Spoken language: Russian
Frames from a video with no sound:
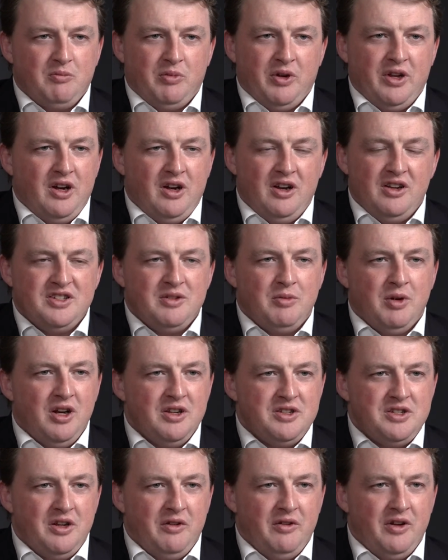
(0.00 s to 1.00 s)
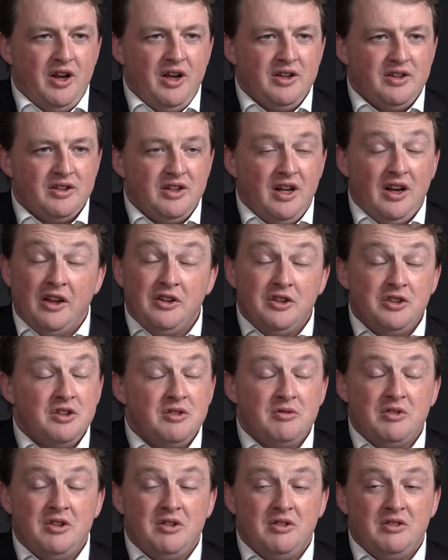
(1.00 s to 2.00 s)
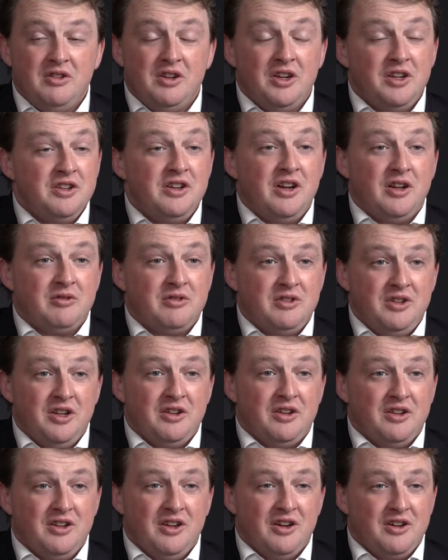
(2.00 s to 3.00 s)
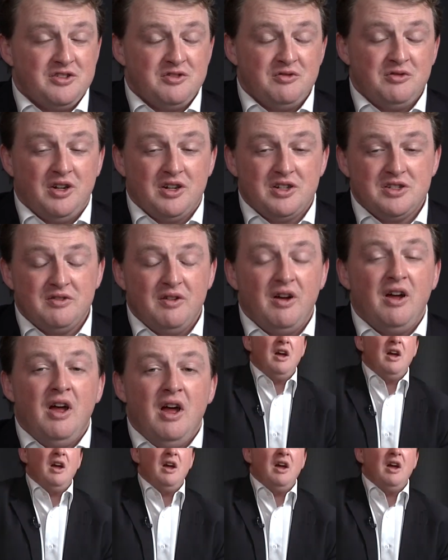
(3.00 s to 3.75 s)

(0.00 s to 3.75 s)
Приехали, забрали сервера и так далее. Они не, не, не генерят деньги для государства.